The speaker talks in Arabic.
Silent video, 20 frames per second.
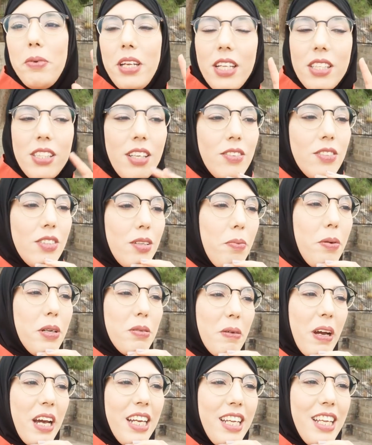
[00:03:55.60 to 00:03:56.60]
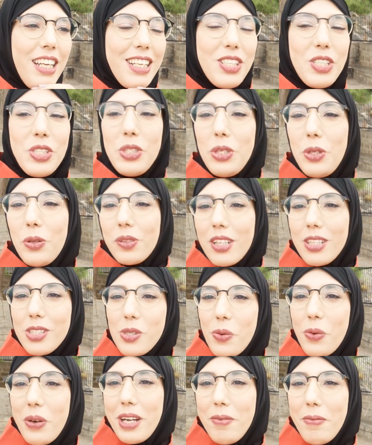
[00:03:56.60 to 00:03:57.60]
بنات عرفتي البرد ما خلاناش نديرو
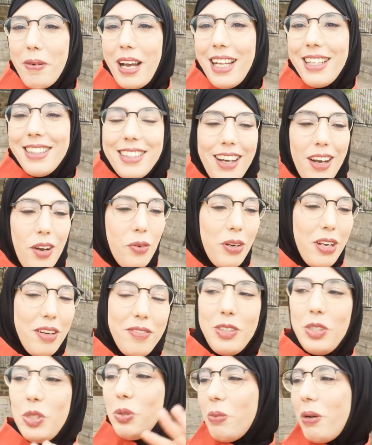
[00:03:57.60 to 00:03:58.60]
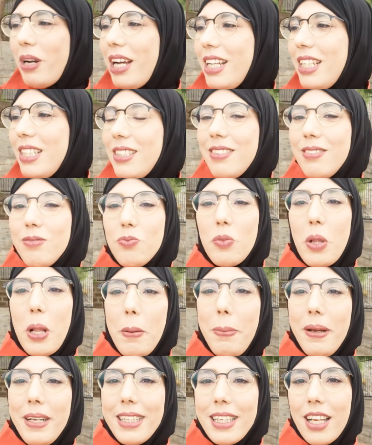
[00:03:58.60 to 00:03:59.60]
تصويره مقاده ولا فيديو مقاد
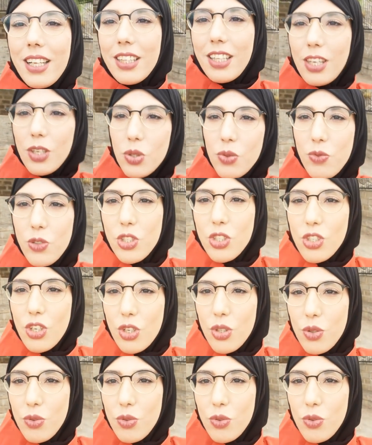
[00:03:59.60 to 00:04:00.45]
البرد كيطير شوف الشجر